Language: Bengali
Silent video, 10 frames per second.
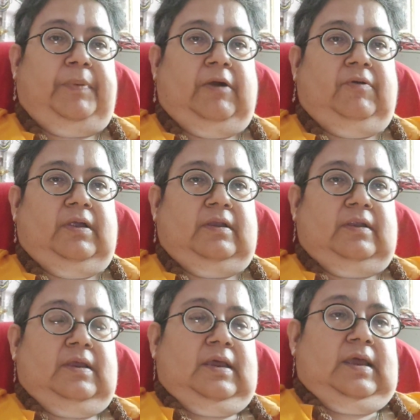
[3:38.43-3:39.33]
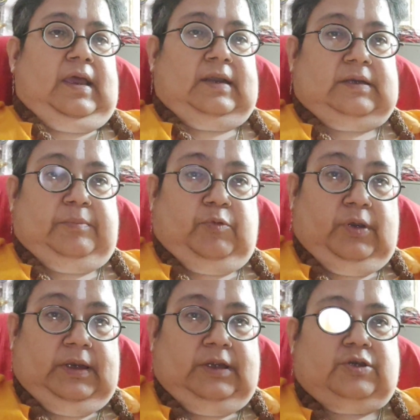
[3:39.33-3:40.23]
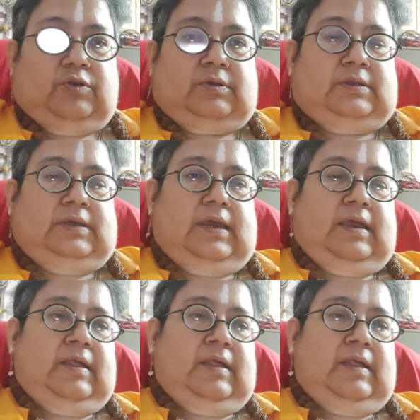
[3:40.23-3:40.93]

পাওয়ার একটা মোহিনী শক্তি